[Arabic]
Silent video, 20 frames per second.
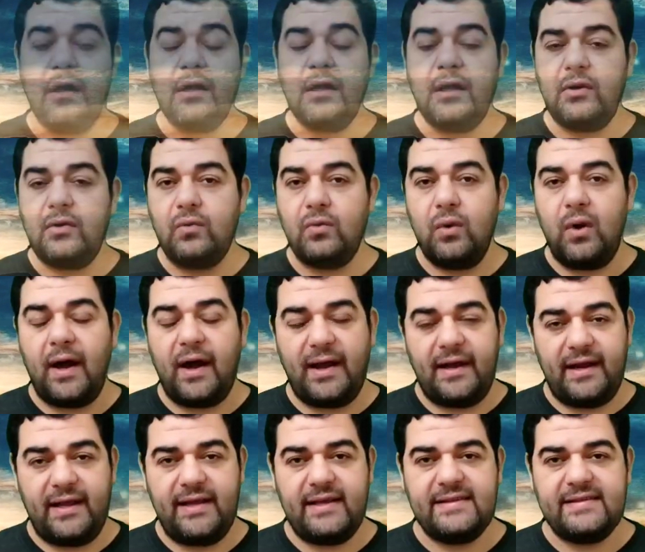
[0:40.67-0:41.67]
قال نوح
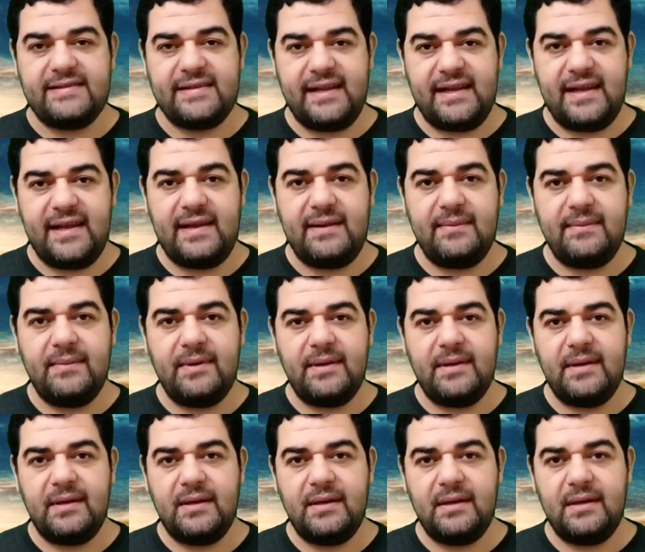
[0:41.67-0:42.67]
عليه
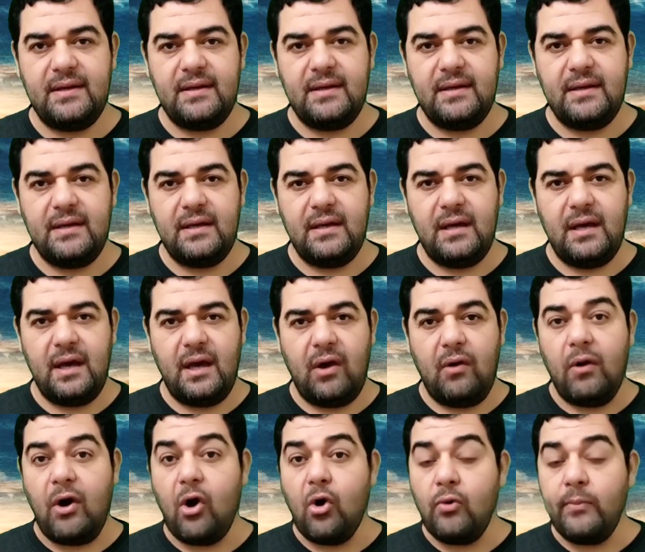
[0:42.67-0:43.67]
السلام
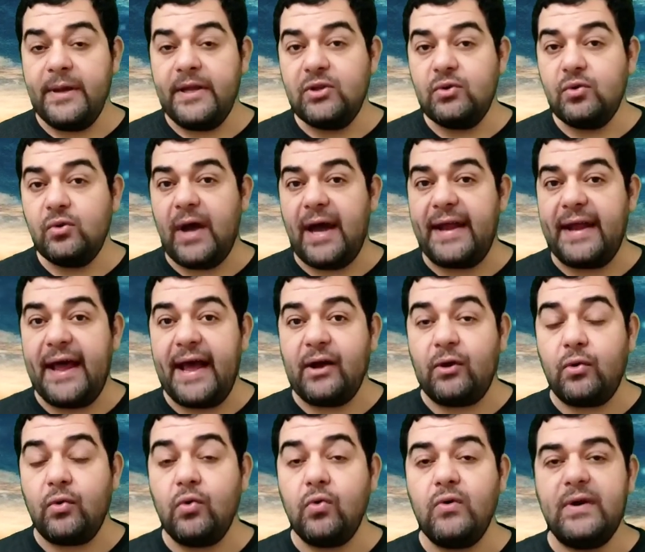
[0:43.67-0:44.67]
وأمرت أن
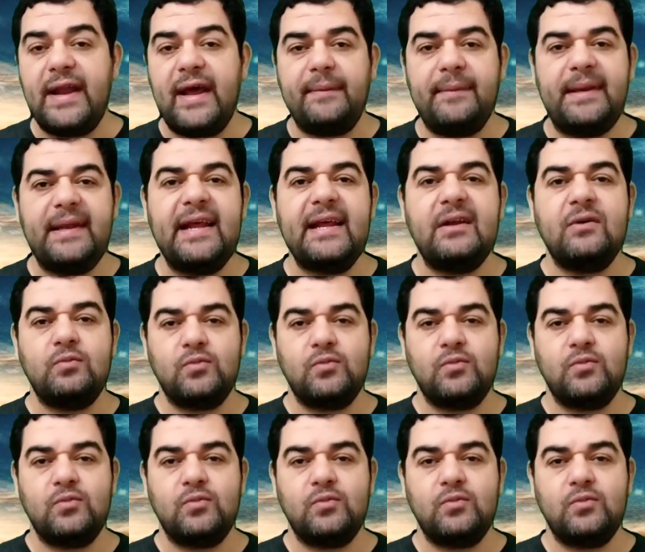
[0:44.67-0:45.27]
أكون من